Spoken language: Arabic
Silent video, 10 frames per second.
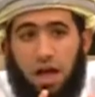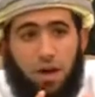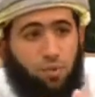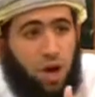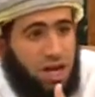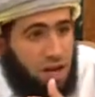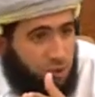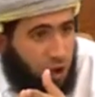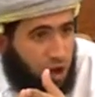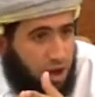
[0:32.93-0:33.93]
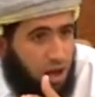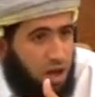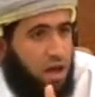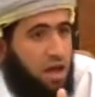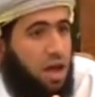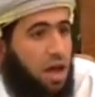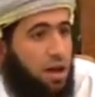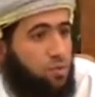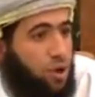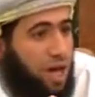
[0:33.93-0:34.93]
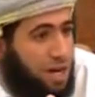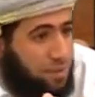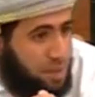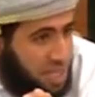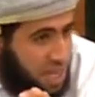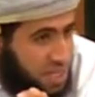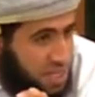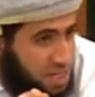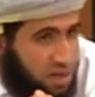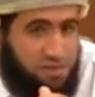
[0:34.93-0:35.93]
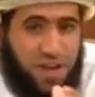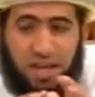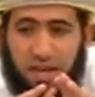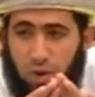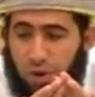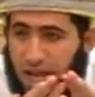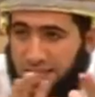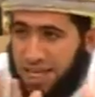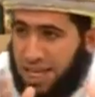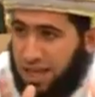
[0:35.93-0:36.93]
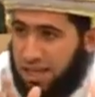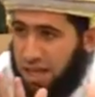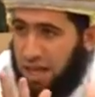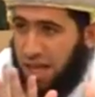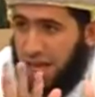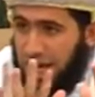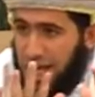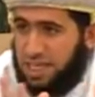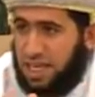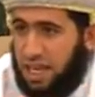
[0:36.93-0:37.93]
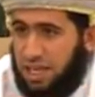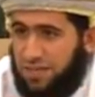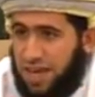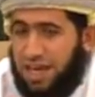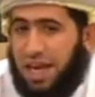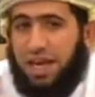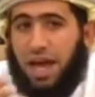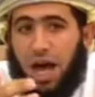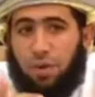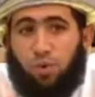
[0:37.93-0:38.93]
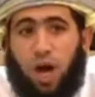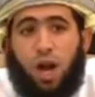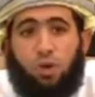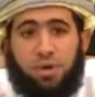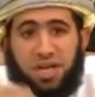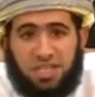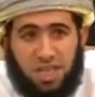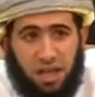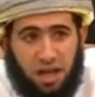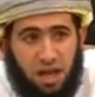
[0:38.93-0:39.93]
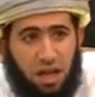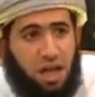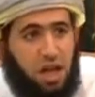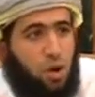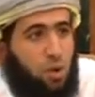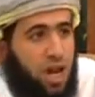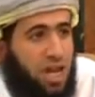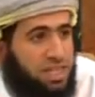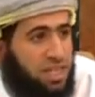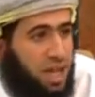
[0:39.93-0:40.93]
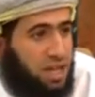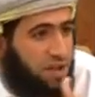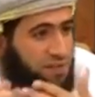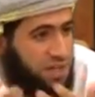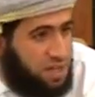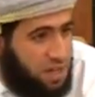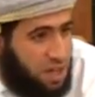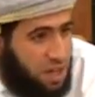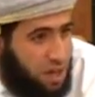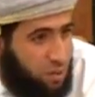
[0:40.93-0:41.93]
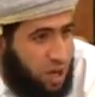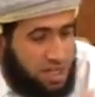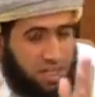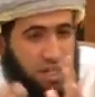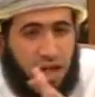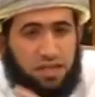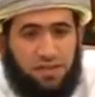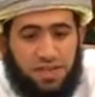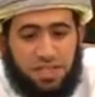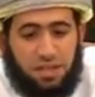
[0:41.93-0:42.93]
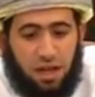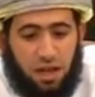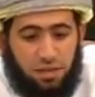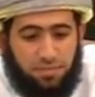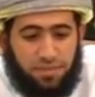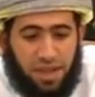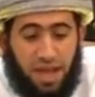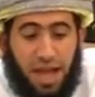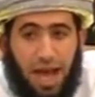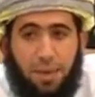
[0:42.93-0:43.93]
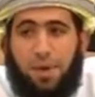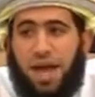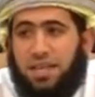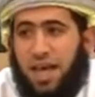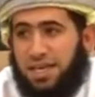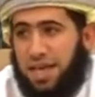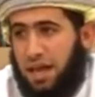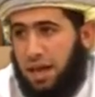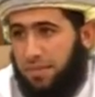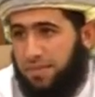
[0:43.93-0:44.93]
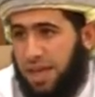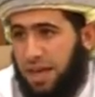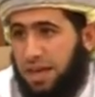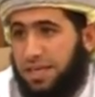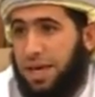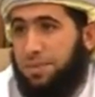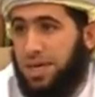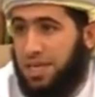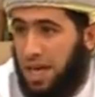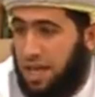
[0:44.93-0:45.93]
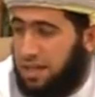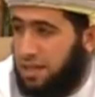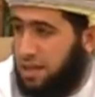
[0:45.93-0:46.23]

اموال للفقراء اموال للمساكين فانه لا زكاه لا زكاه فيها لانها اموال من الصدقه ولا صدقه في ولا صدقه في صدقه اما اذا كان جمعيات